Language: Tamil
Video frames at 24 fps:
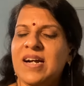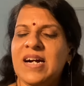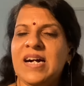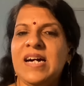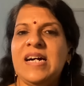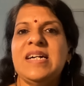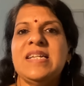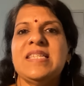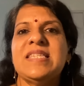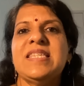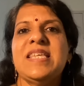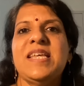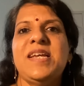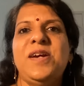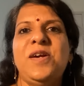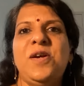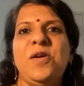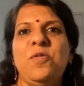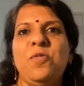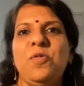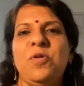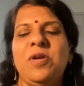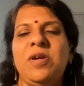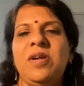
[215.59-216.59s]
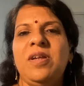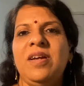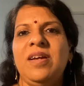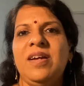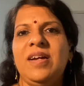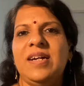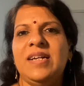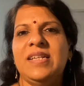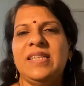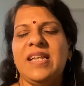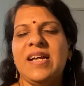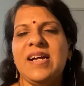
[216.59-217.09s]
ஆசைகள் உண்டு
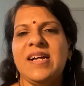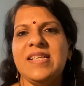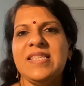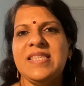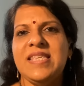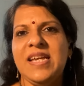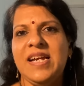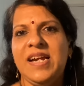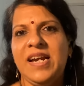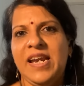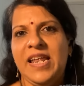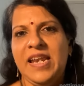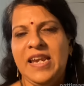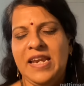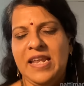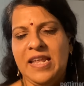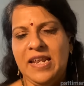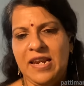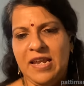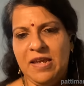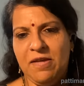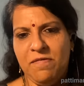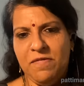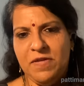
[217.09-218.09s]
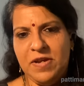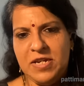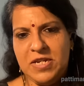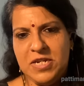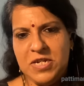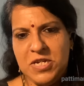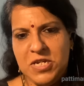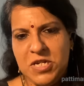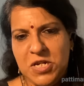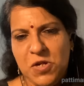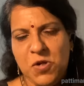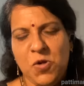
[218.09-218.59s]
அந்த ஆசைகளை
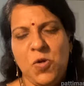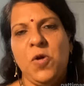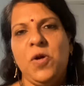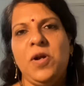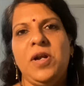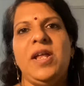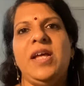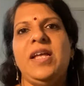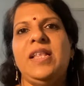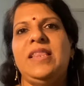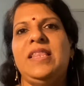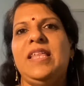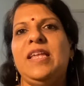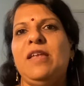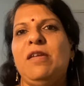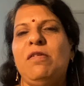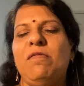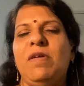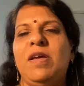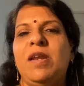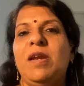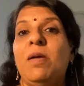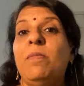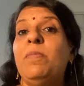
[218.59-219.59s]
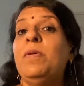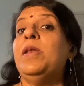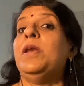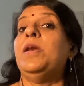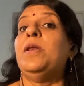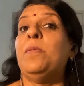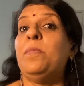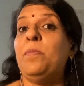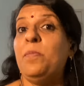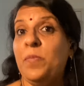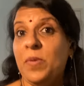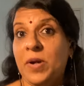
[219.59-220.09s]
நிறைவேற்றி கொண்டே தீருவேன் அப்படின்ற
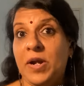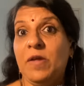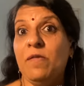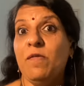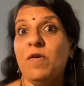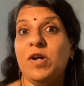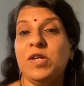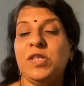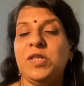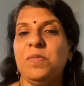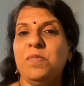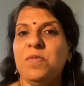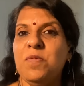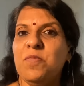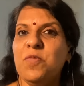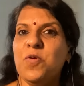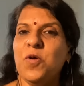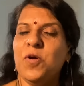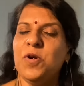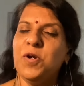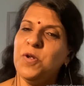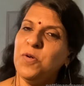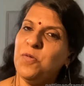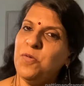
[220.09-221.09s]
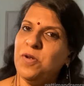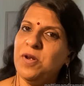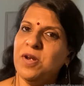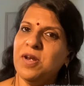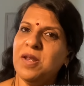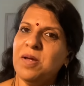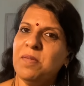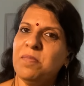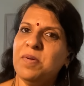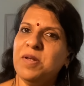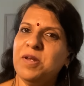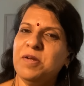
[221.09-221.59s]
பிடிவாதமும் கொண்ட ஒரு
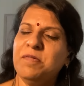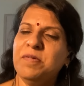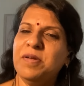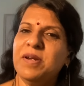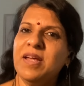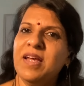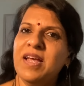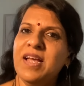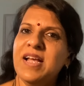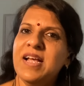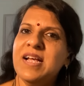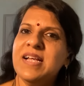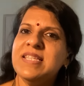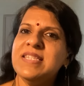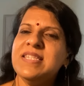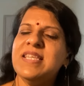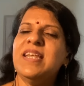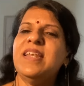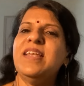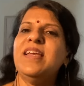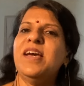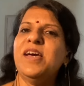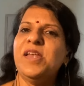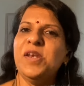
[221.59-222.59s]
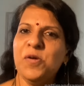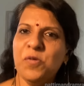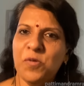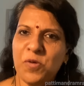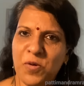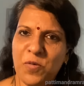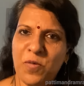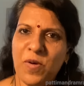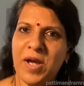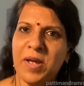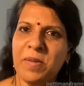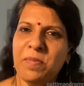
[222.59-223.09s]
நபர் அவர் சரியான ஒரு
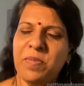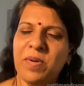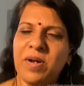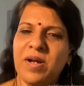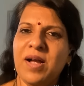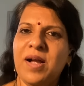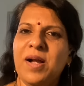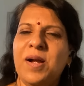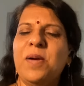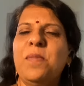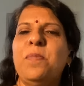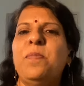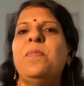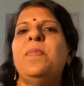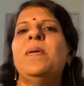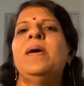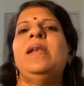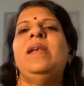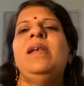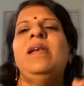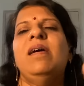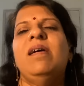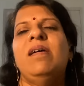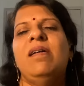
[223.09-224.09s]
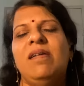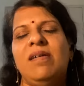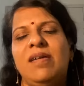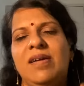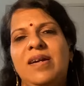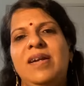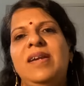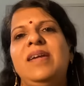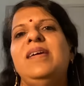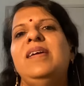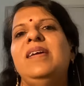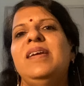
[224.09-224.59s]
வாய்ப்புக்காக
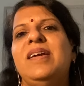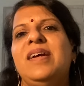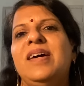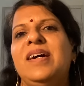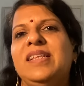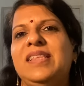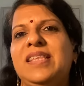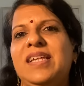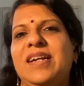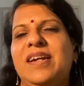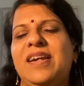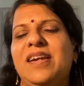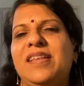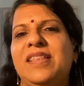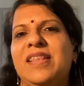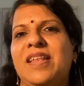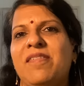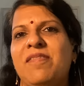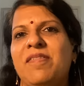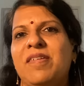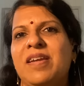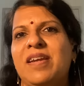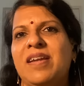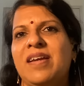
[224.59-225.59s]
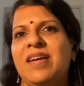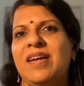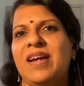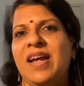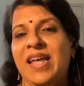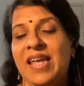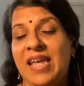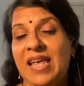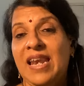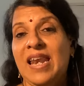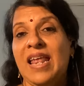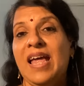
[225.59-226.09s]
பல்லாண்டுகள் காத்துக்கிட்டு இருந்தவர்
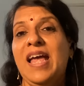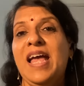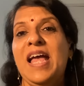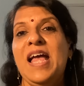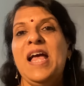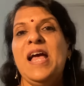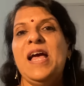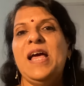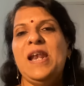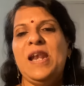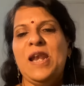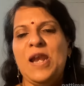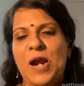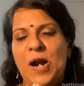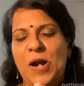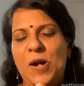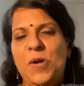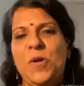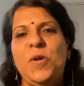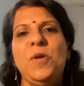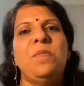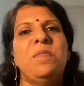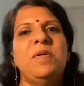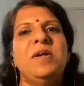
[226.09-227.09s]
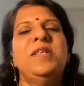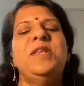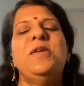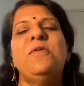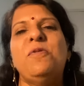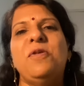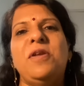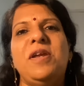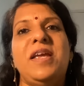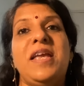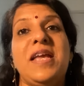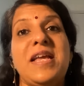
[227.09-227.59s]
கையில் லட்டு மாதிரி
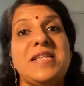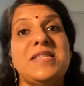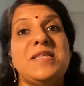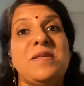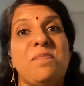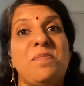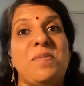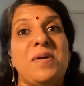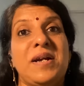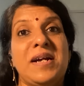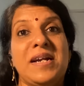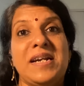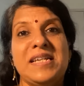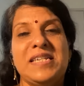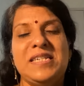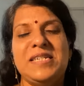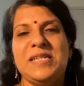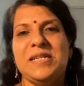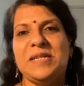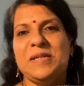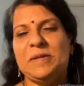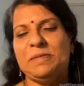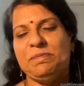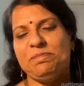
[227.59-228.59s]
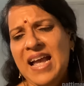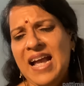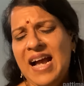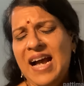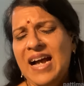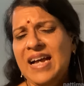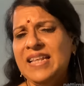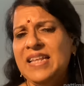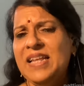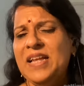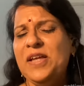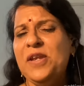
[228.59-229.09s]
ஒரு கேஸ் இப்போ கிடச்சிருக்கு
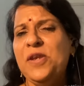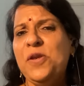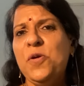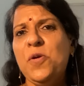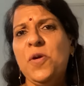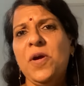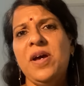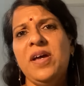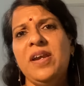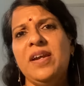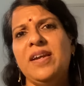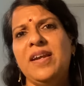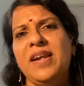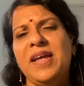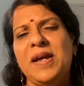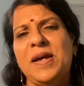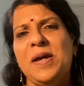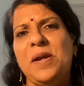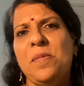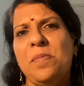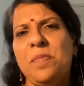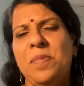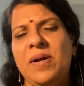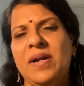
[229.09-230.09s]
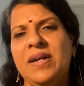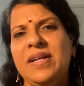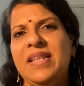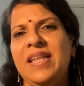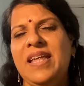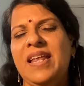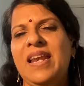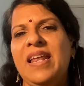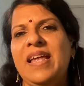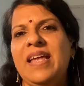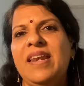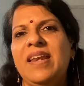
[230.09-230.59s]
அந்த நியூயார்க் நகர
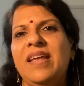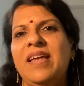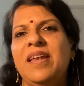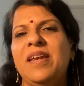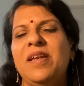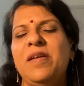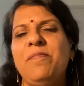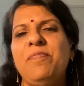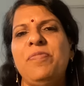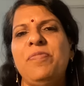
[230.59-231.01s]
பகுதியில் இருக்கிற